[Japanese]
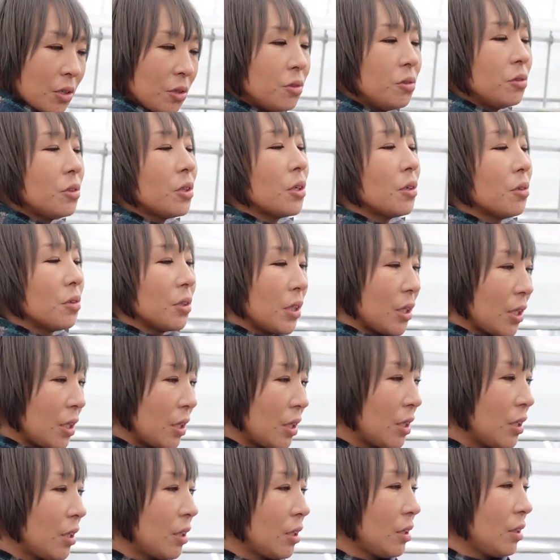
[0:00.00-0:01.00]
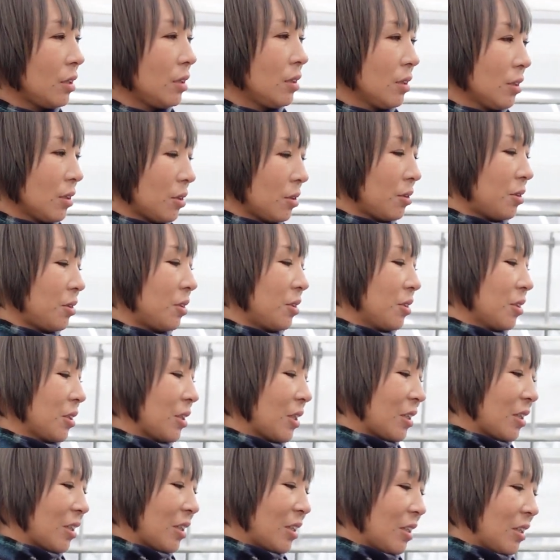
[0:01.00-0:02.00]
オです。同じ。そう
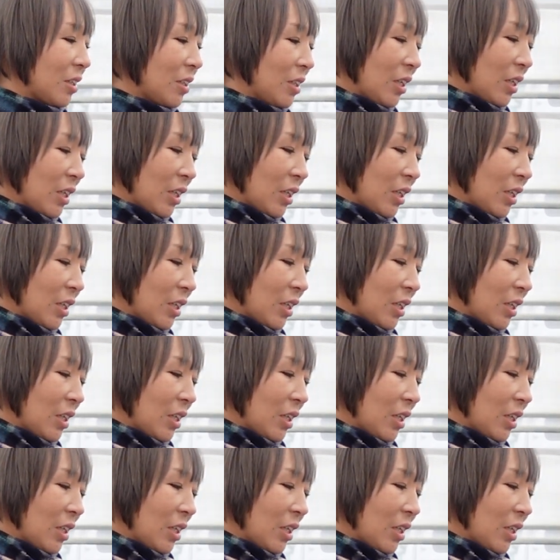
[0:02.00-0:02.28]
だから